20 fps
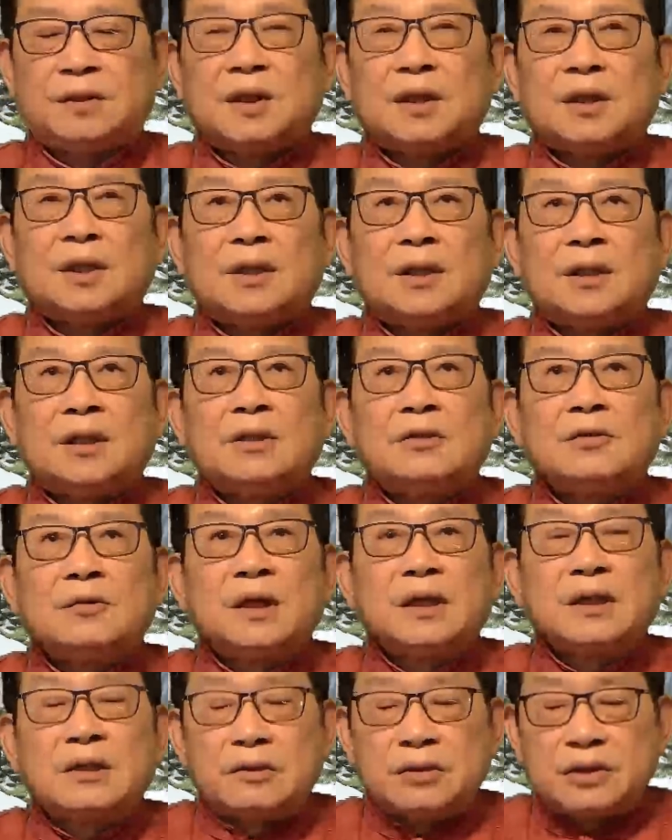印度
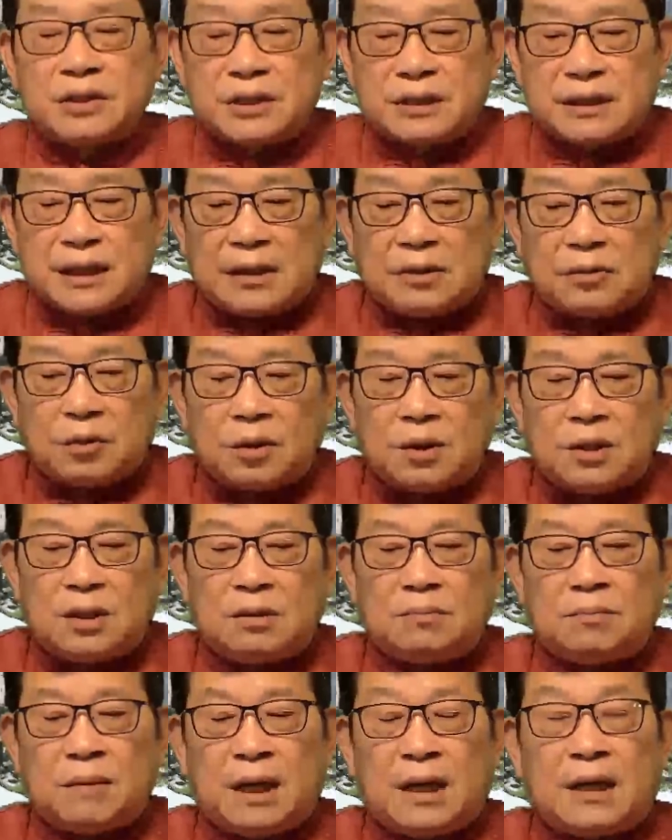人口有十三多亿，
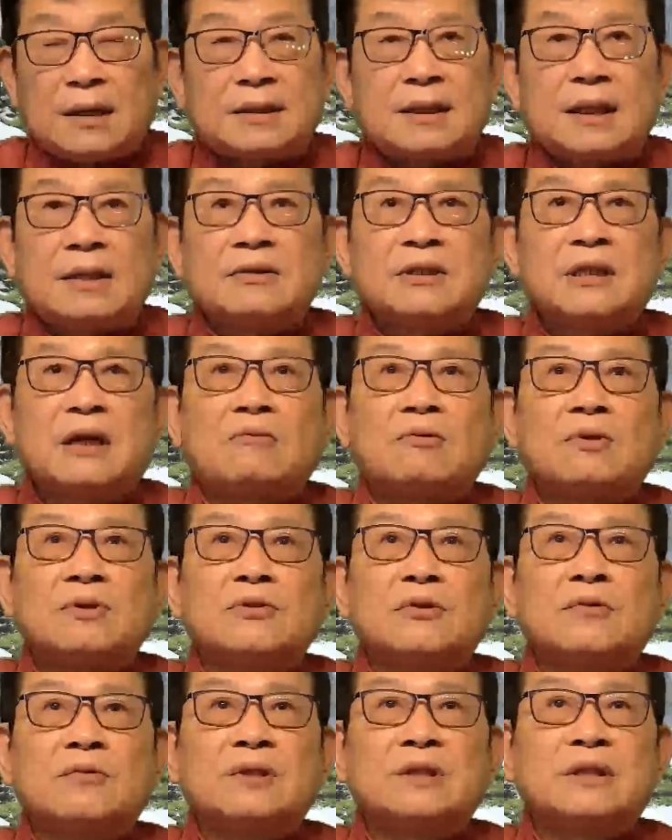马上超过
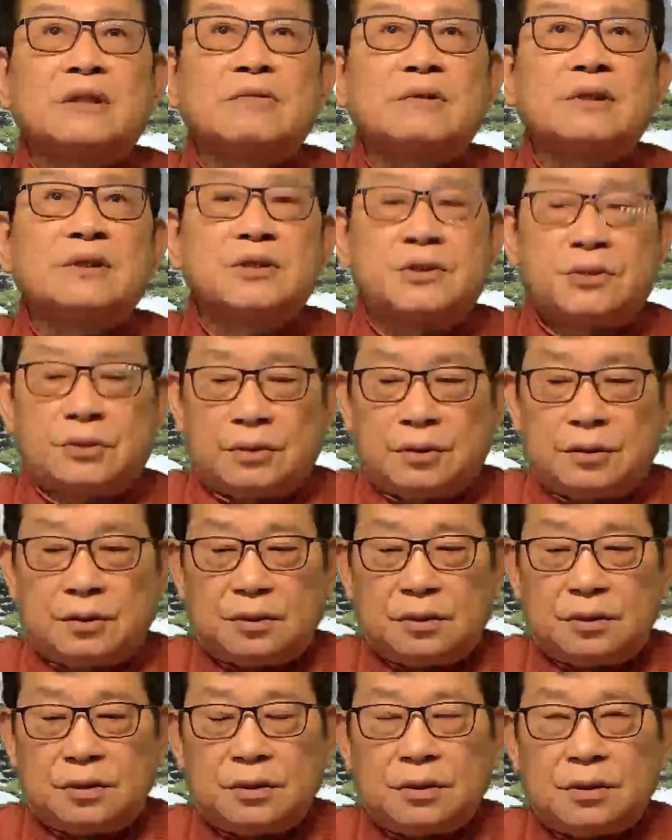中国，成为
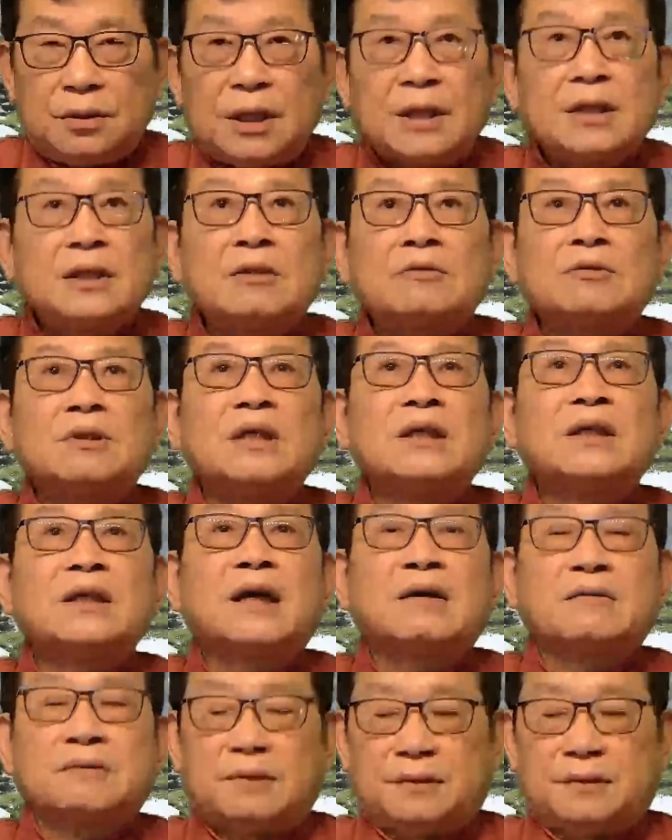人口第一大国。